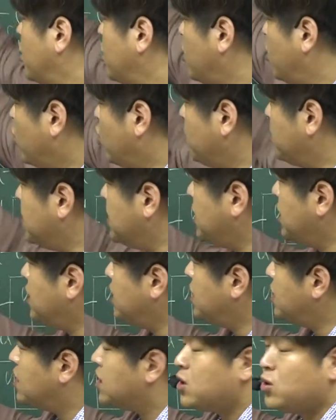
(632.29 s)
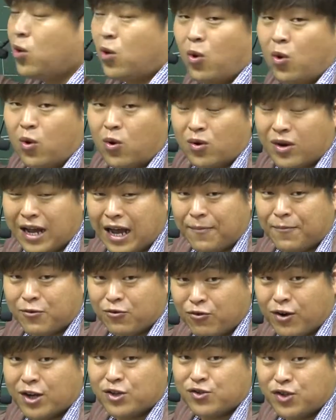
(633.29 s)
요놈 이 요 값
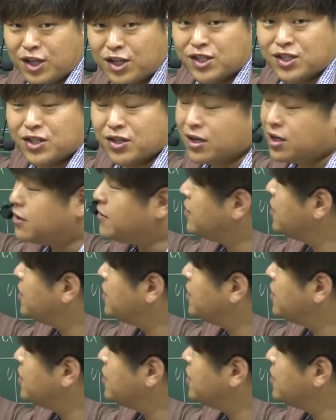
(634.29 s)
구할 수 있죠.